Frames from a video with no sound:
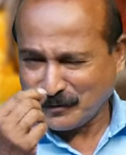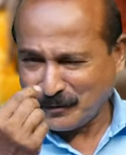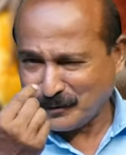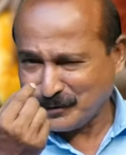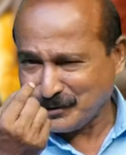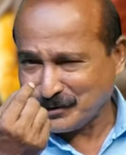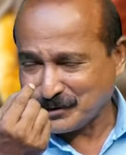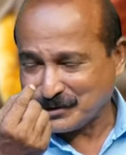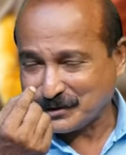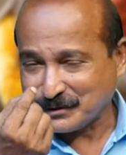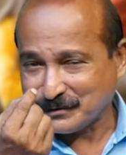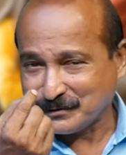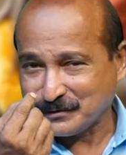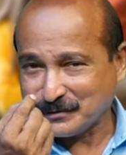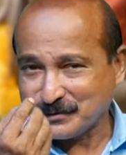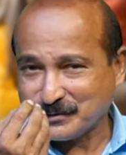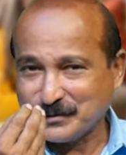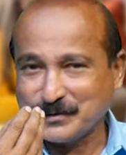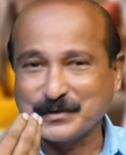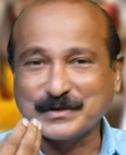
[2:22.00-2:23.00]
கொஞ்சம்
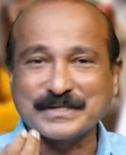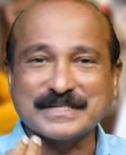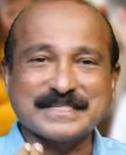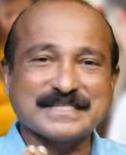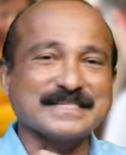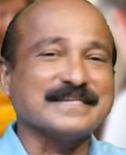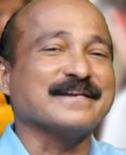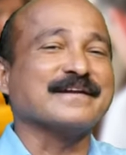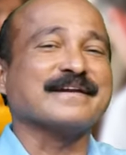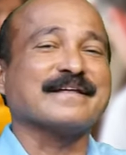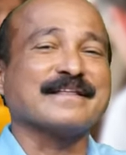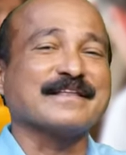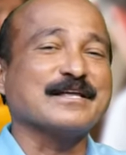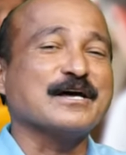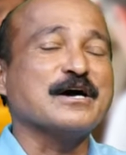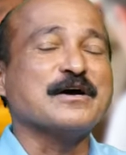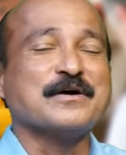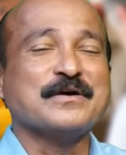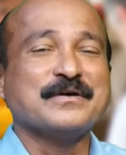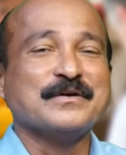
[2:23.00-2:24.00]
ஒரு சிலரை
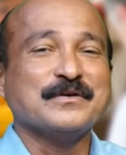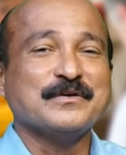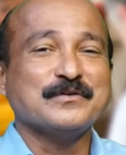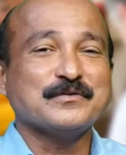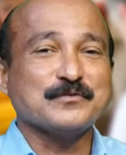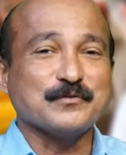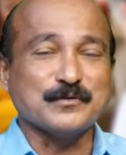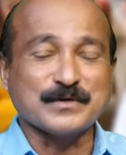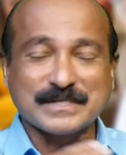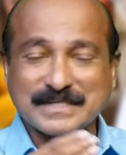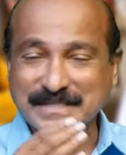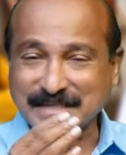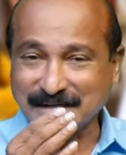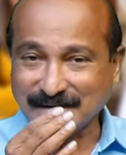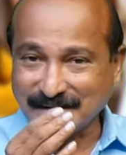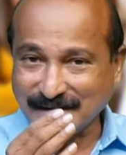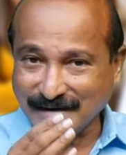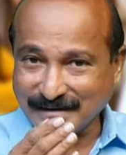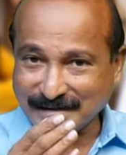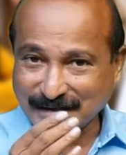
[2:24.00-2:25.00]
தான் ஒரு சில
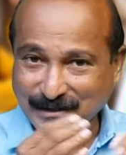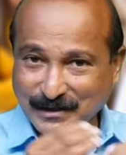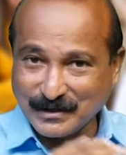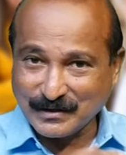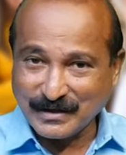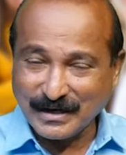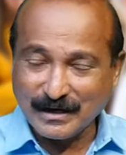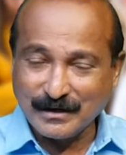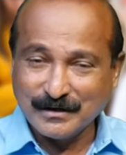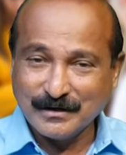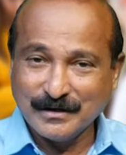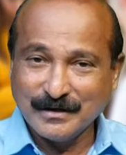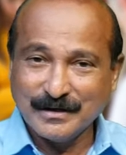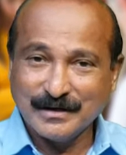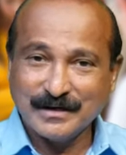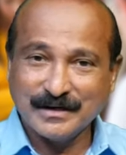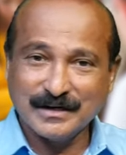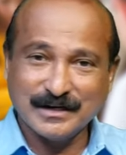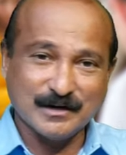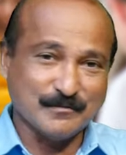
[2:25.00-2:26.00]
காரியத்தை தான்
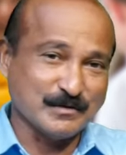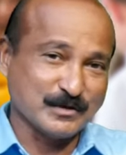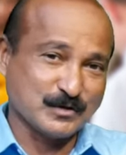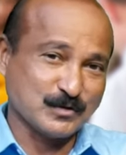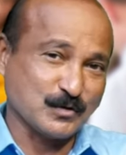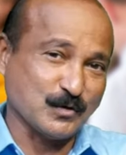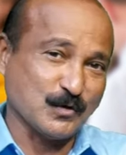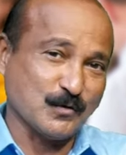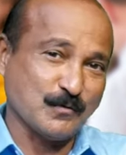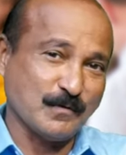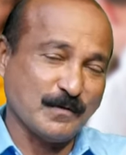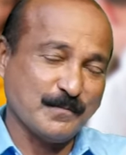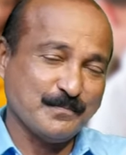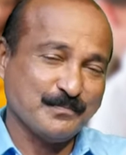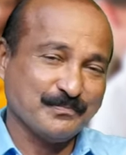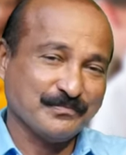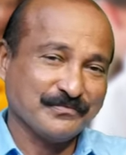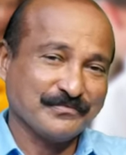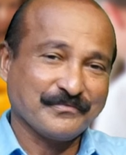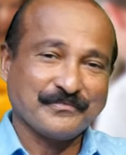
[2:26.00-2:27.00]
நம்ம சொல்லுவோம்
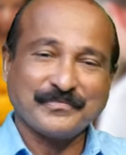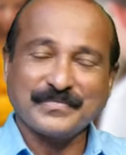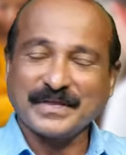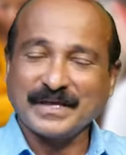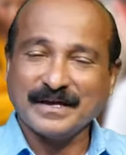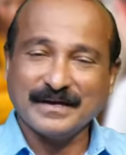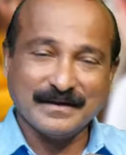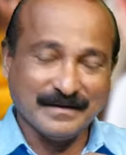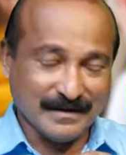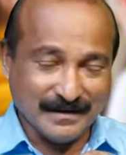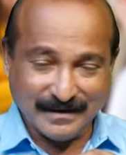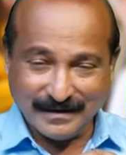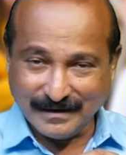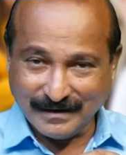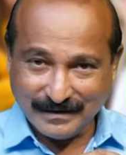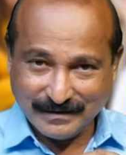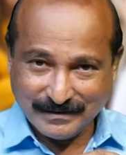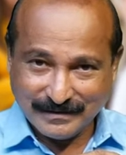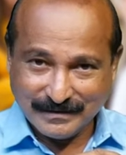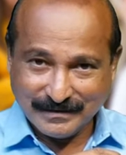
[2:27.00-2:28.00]

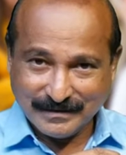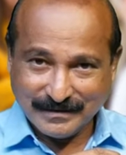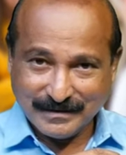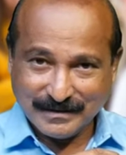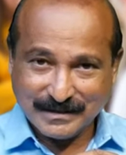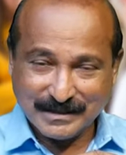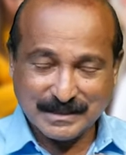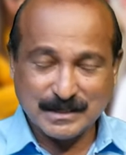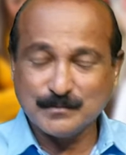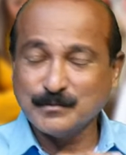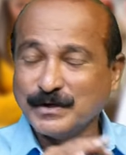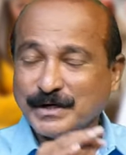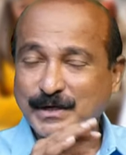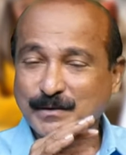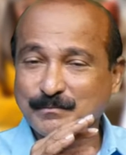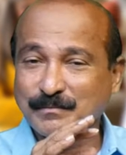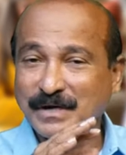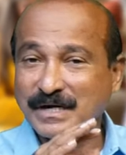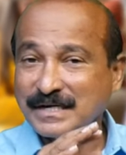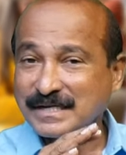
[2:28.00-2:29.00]
ஏன்னா
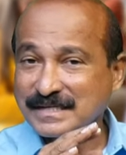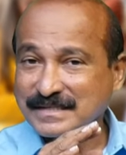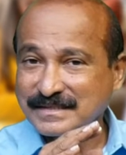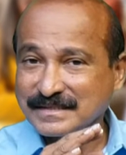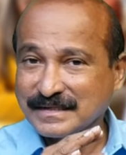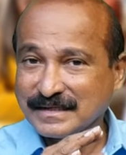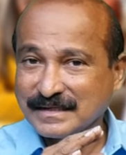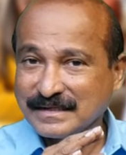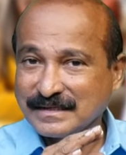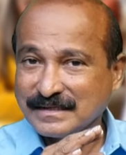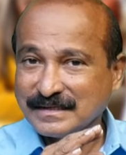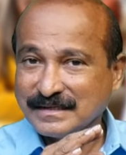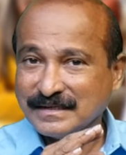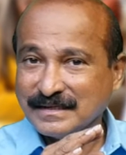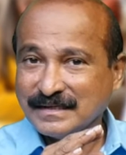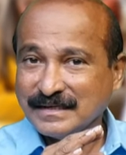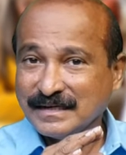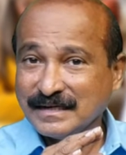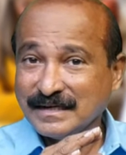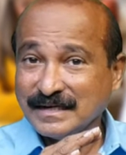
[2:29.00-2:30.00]
நம்முடைய மனசை
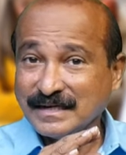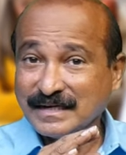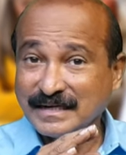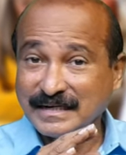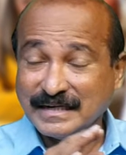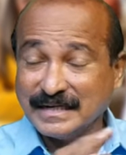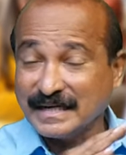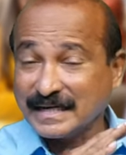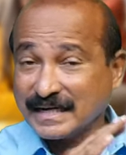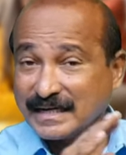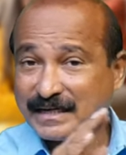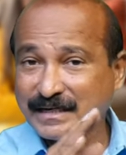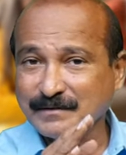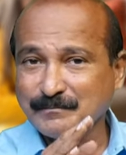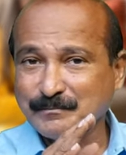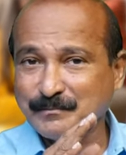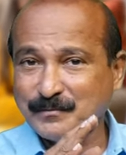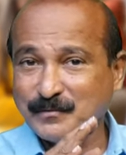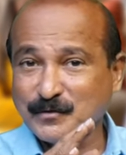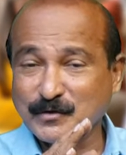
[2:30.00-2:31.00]
நிறை
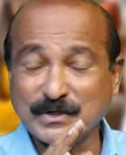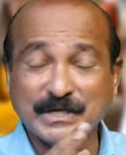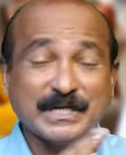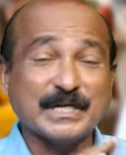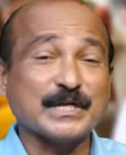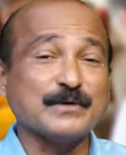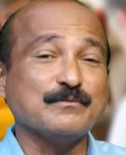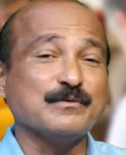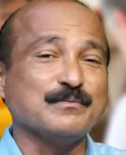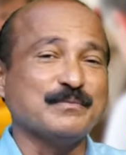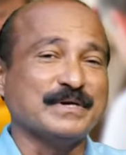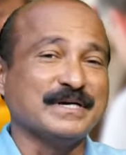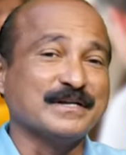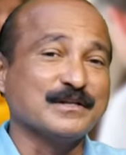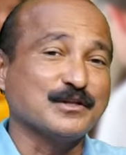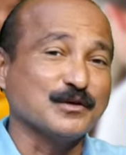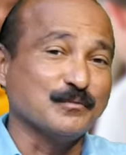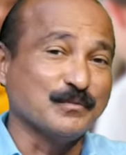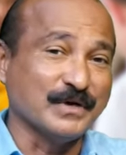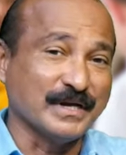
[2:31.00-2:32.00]

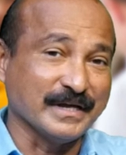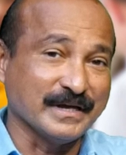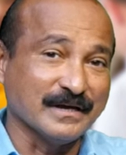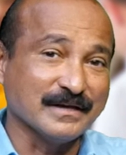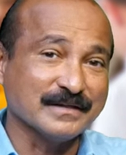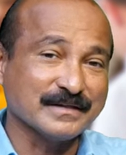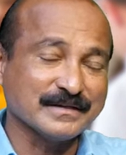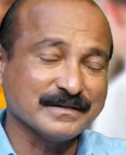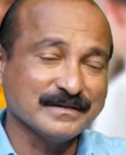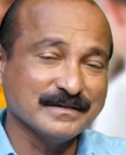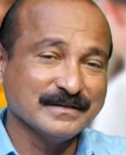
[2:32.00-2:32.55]
நிறைவுபடுத்த முடியாது